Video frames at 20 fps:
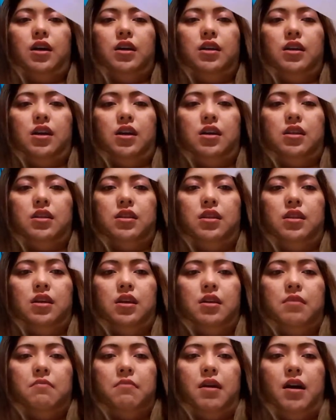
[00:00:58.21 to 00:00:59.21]
Ayan,
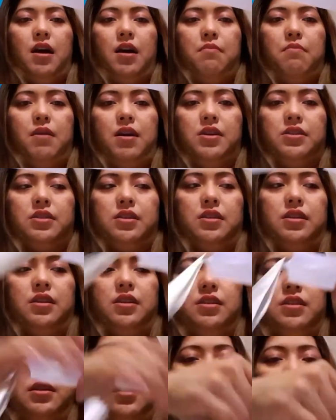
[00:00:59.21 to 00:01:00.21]
mahaba siyang
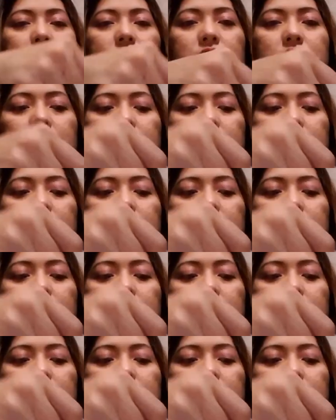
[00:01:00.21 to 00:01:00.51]
ganyan.